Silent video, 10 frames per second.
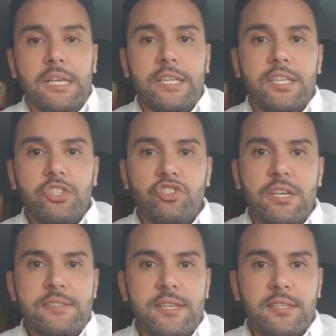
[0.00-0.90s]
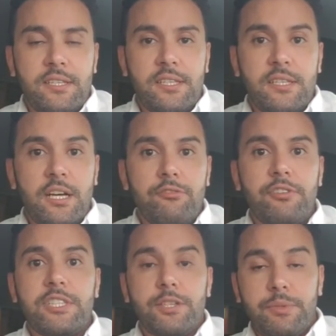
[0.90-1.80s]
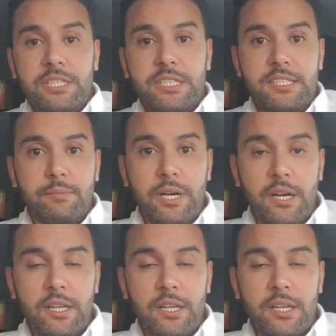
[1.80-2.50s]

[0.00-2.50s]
لإجازة عيد الفطر بالنسبة